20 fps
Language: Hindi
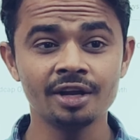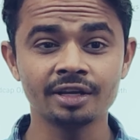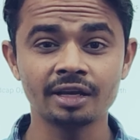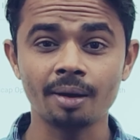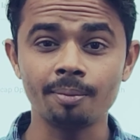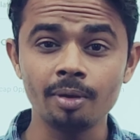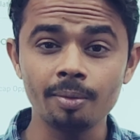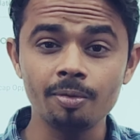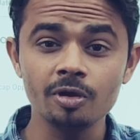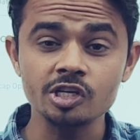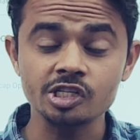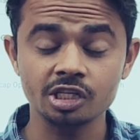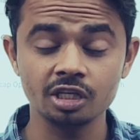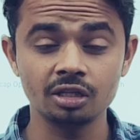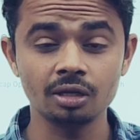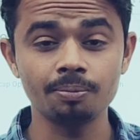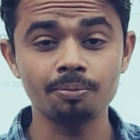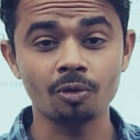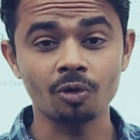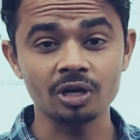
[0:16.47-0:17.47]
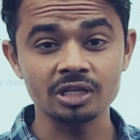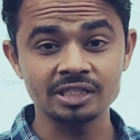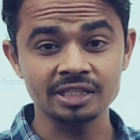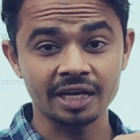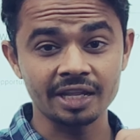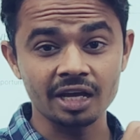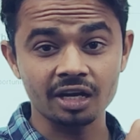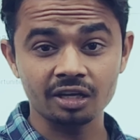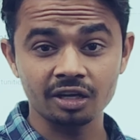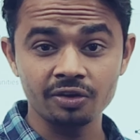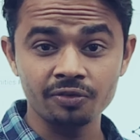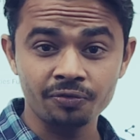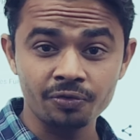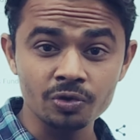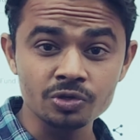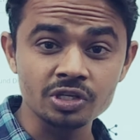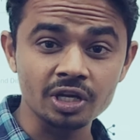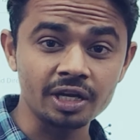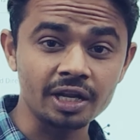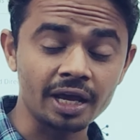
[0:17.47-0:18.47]
कि अभी भी इसके अंदर बहुत ज्यादा
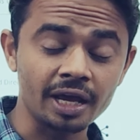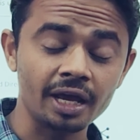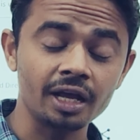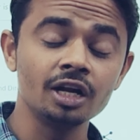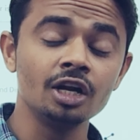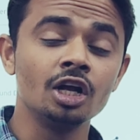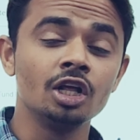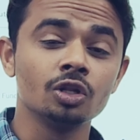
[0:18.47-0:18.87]
कंफ्यूजन है